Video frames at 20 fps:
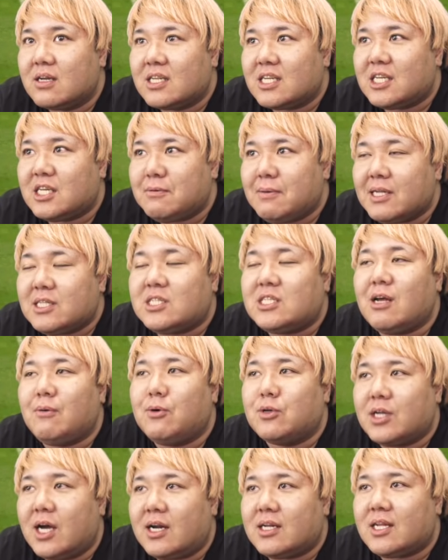決まった
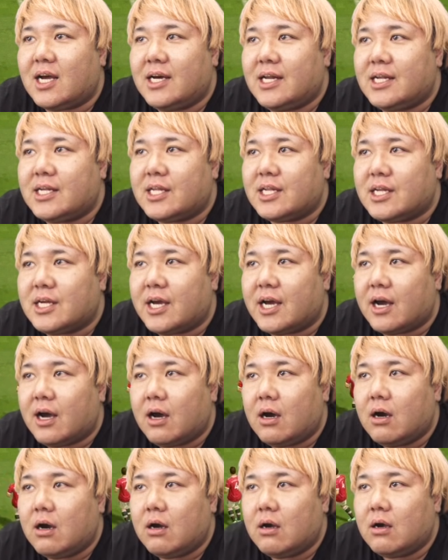もんねあれ大礼でね
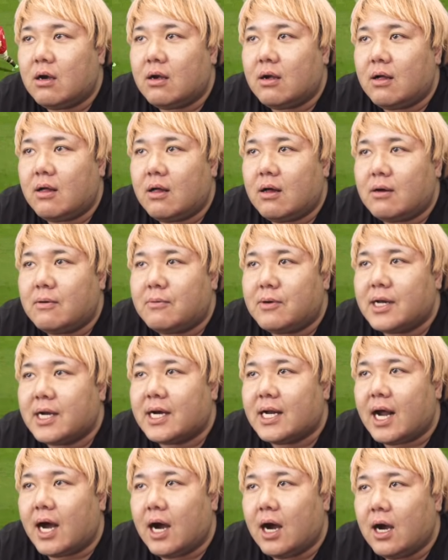えい
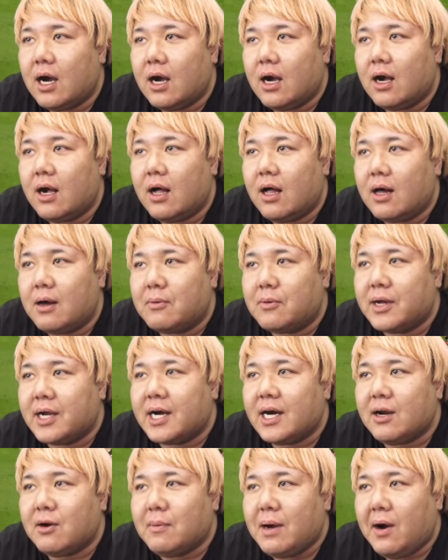からえ
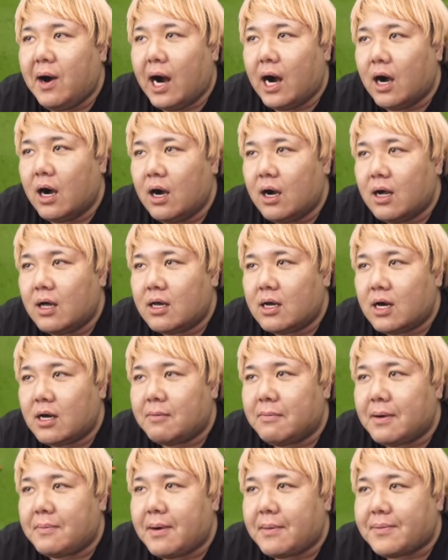からお前はや
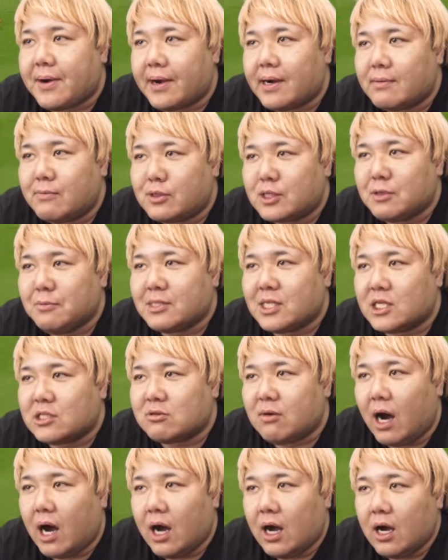ばいやばいやばい牙出す
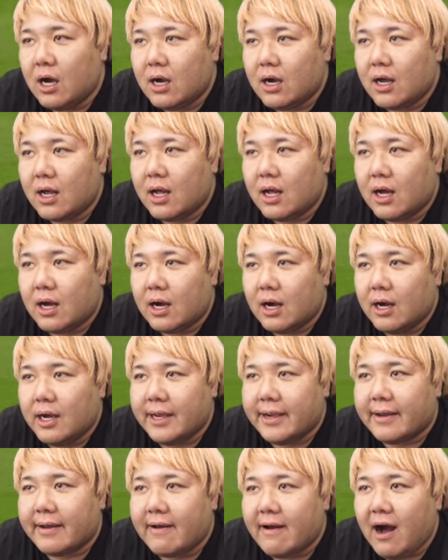わは
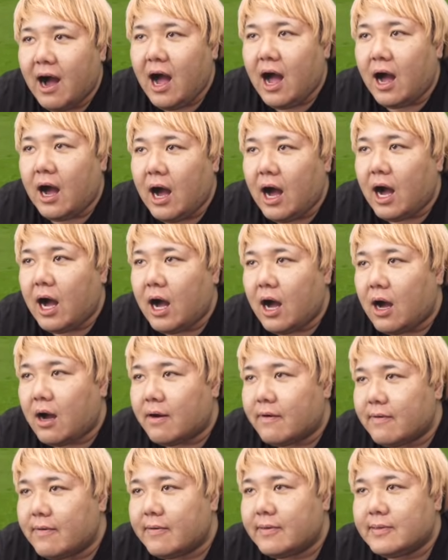いああ
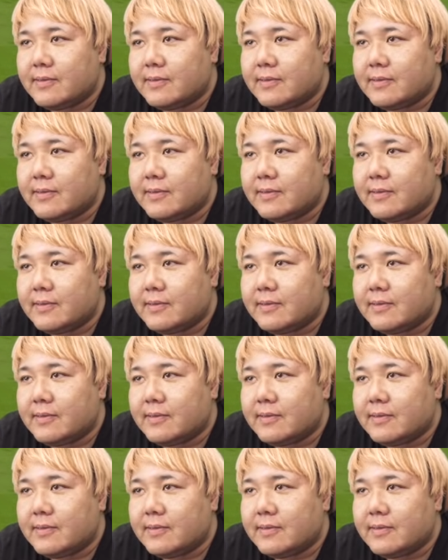ああ